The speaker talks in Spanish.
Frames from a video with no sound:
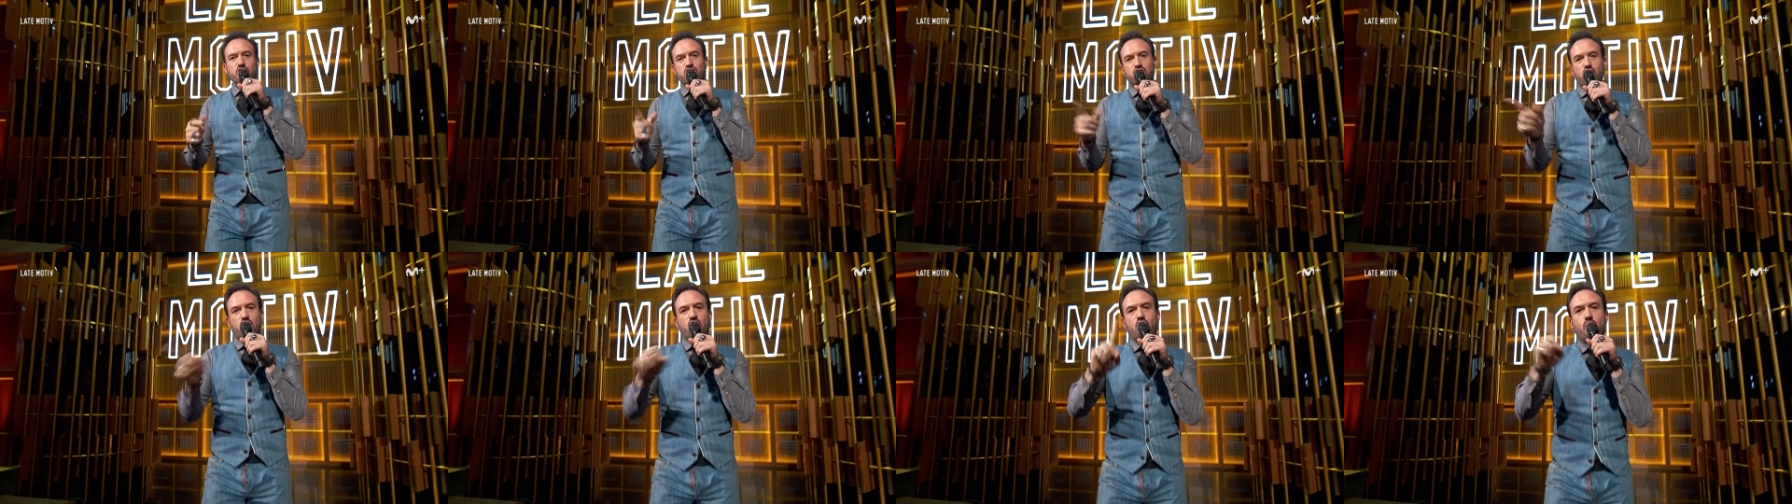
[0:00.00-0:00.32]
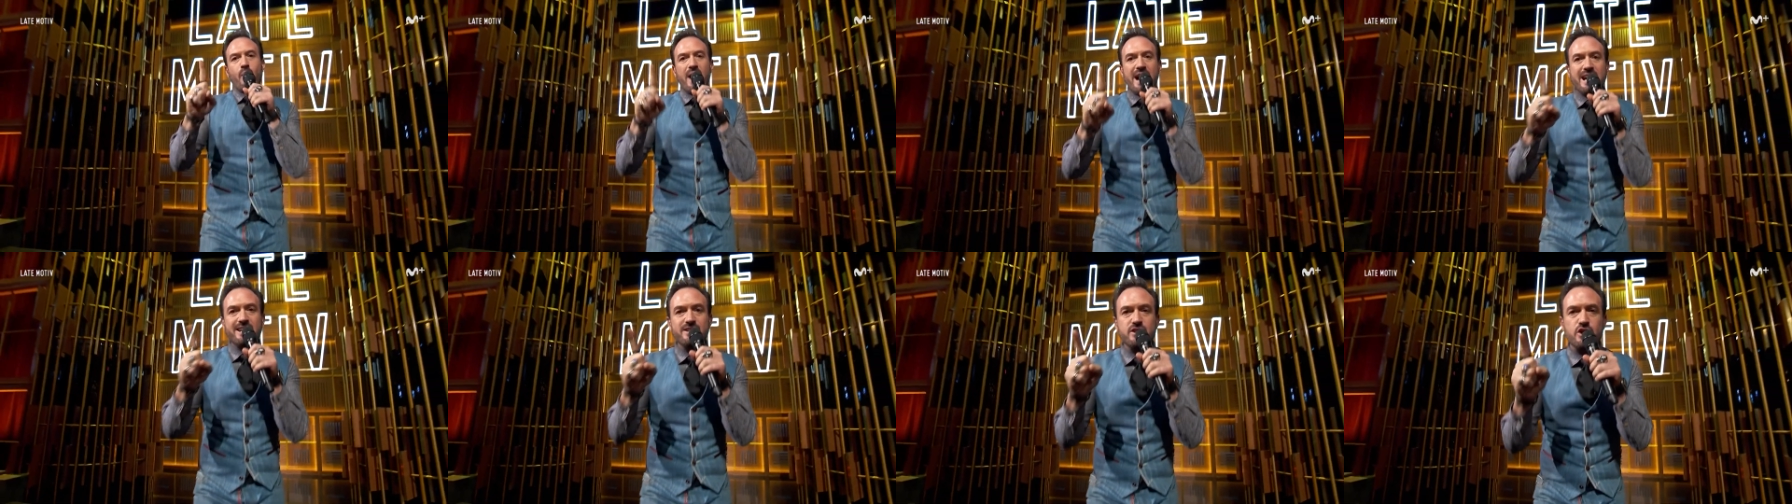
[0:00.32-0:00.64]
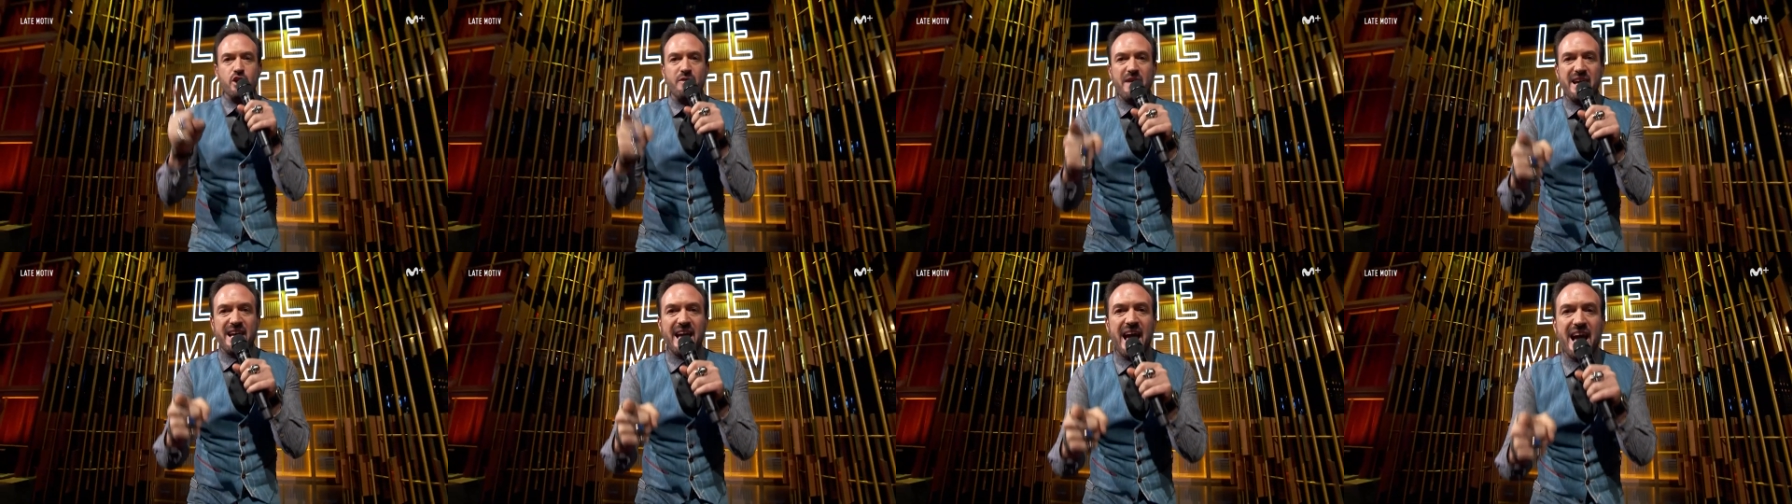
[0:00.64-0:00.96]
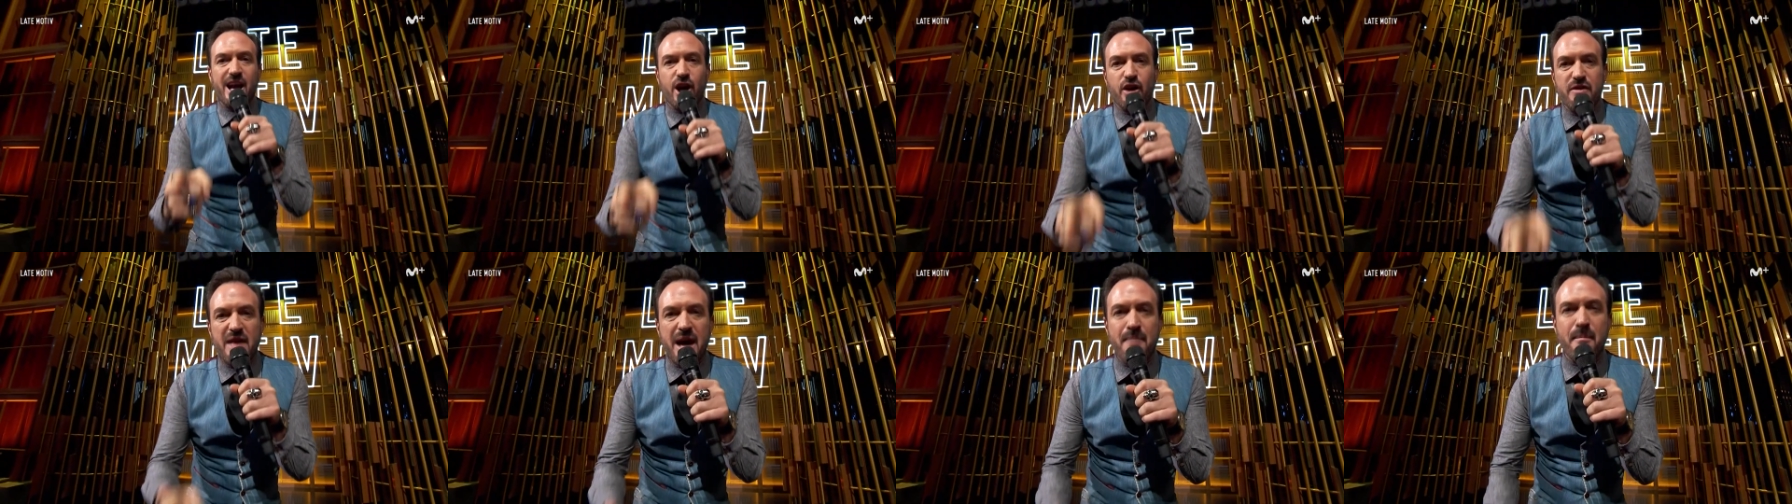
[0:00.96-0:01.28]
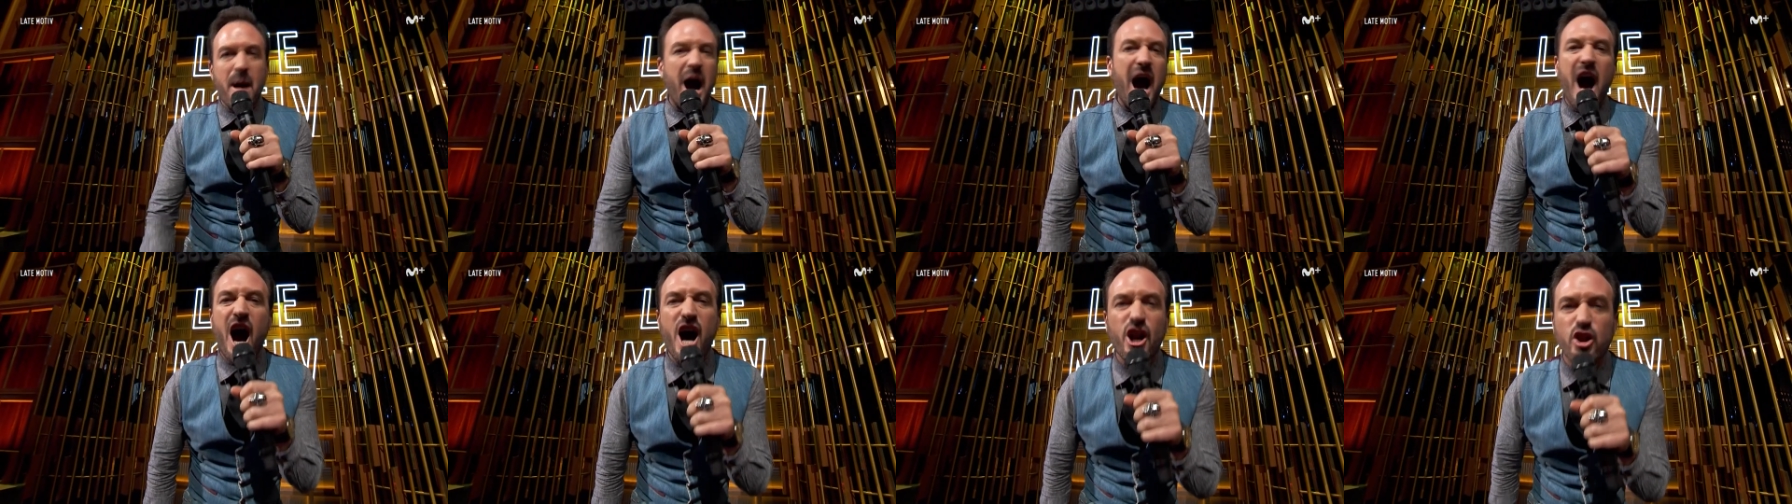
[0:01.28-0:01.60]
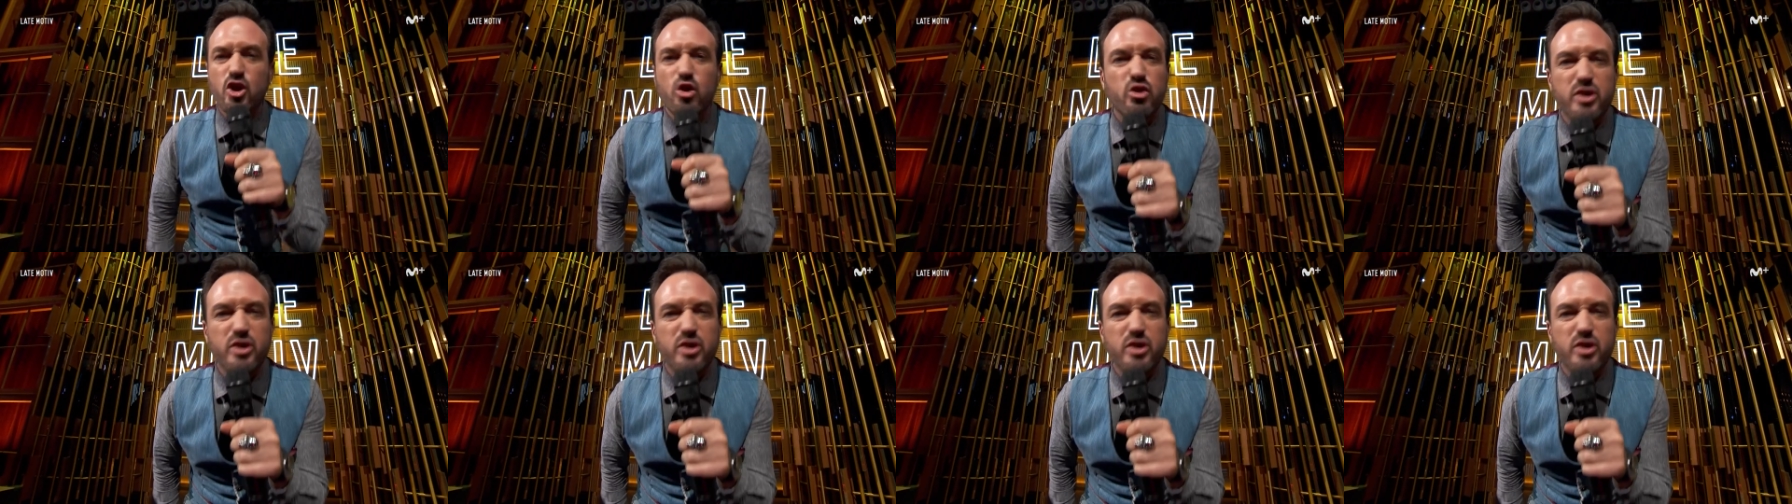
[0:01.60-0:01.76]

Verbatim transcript: te cuento de que con amor